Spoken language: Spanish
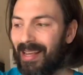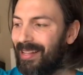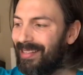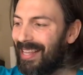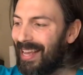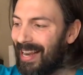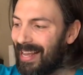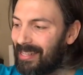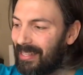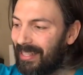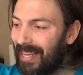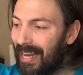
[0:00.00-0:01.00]
de,
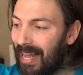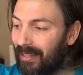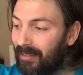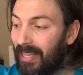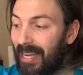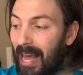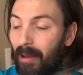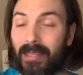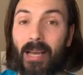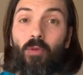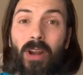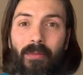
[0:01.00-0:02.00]
de, de
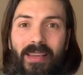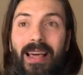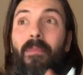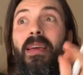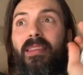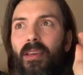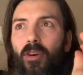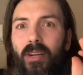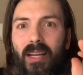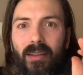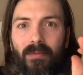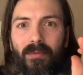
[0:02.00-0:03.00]
una vida
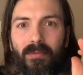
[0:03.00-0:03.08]
mediocre,